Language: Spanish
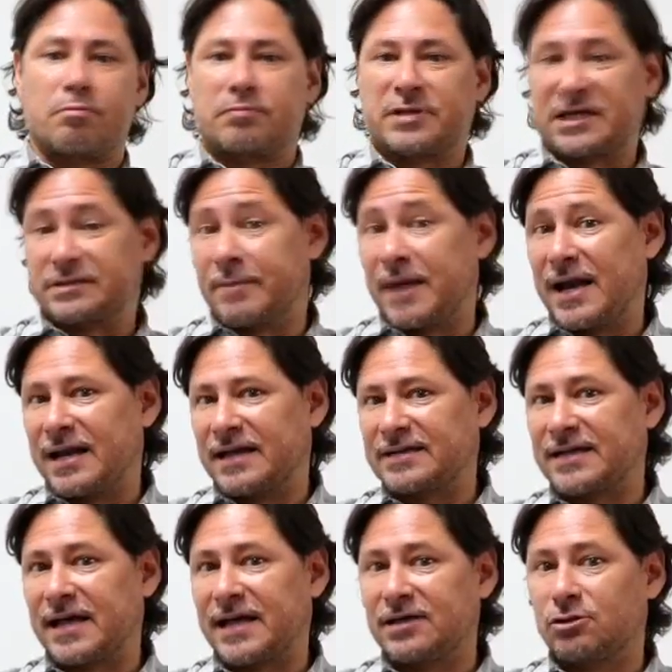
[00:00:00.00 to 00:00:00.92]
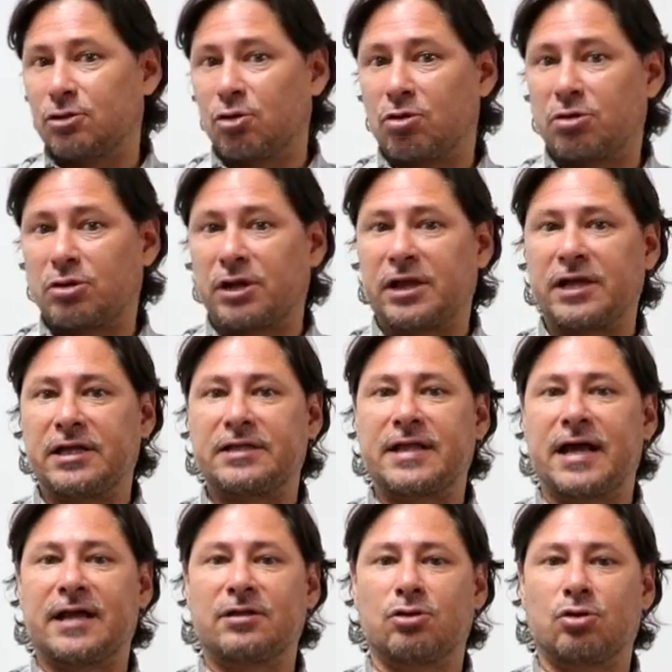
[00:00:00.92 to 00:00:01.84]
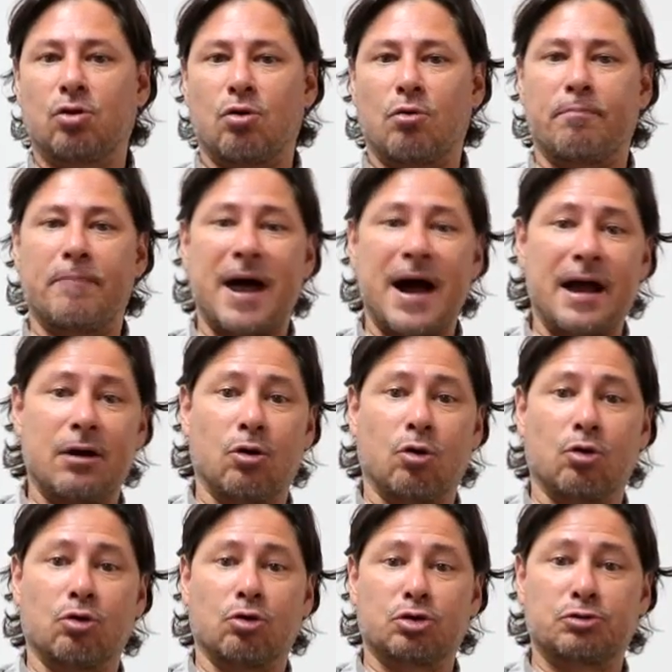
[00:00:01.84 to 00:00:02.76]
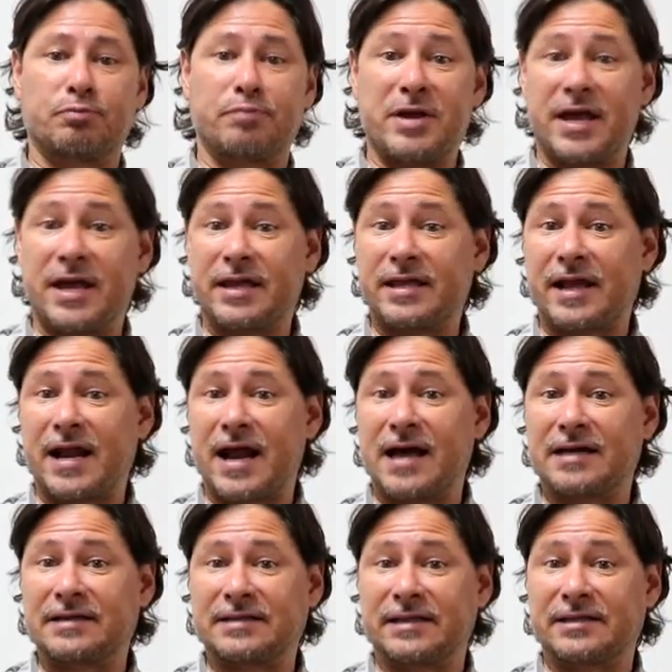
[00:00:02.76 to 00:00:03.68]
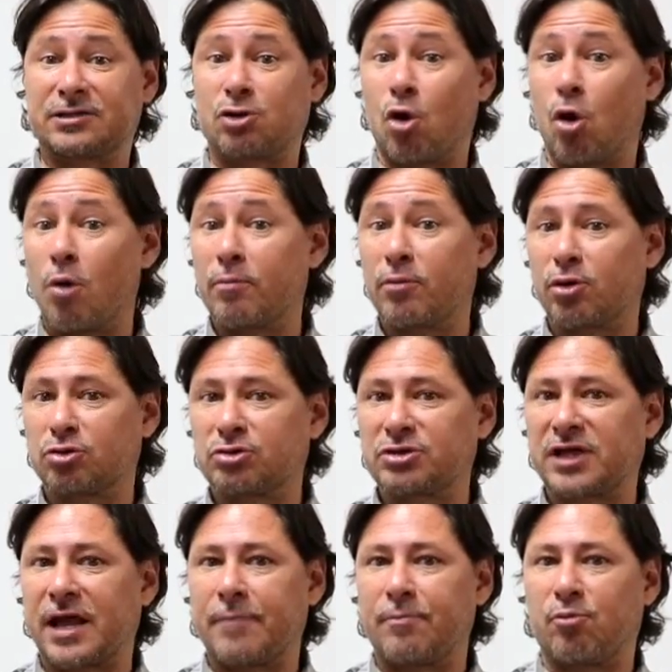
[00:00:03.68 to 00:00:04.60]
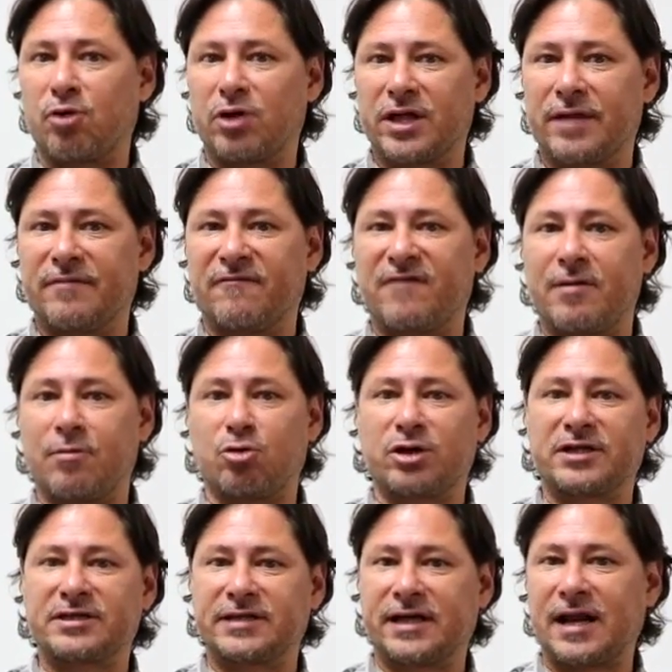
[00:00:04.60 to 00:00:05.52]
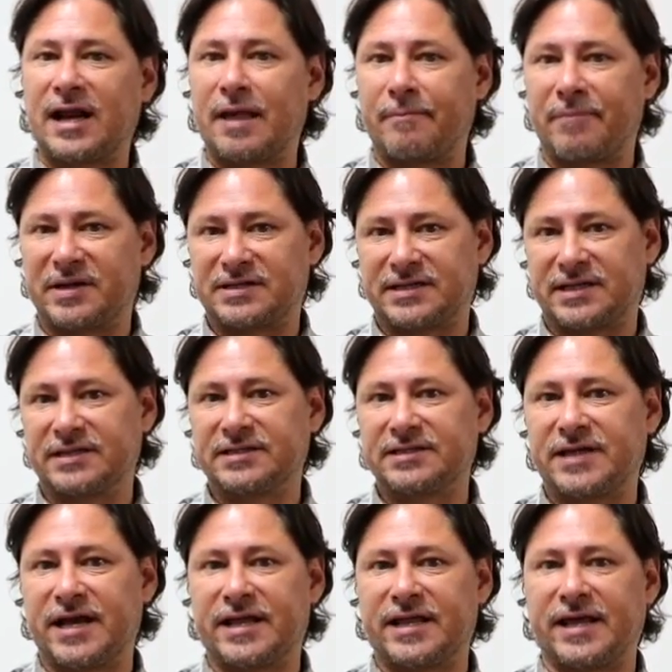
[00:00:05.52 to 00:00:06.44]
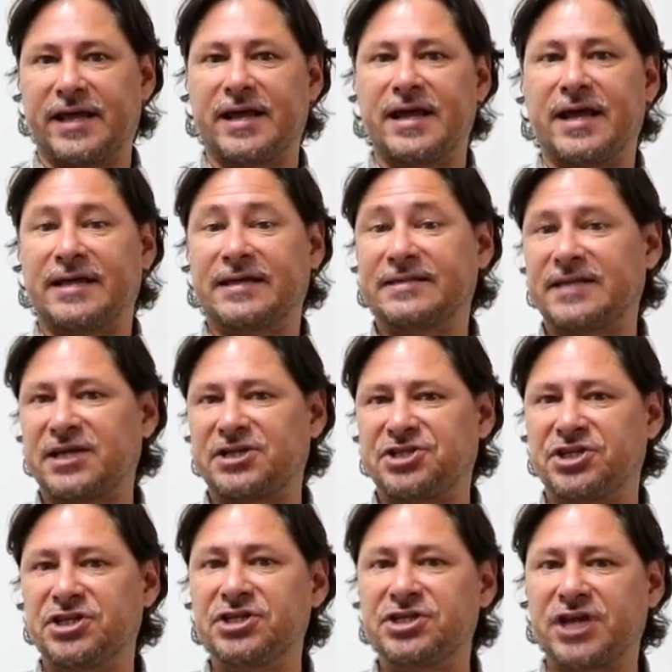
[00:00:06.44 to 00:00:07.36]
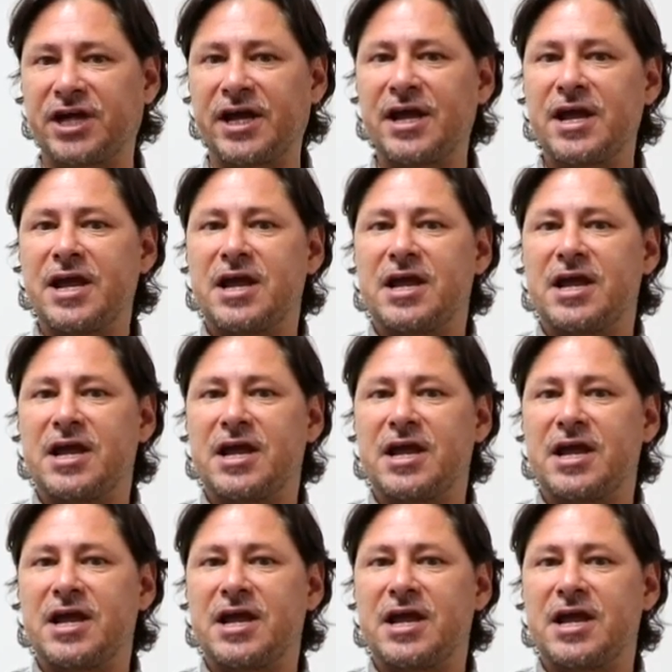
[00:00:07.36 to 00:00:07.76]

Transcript: desmalezando, quitando palos, piedras, escombros que puedan favorecer la presencia de esta chinche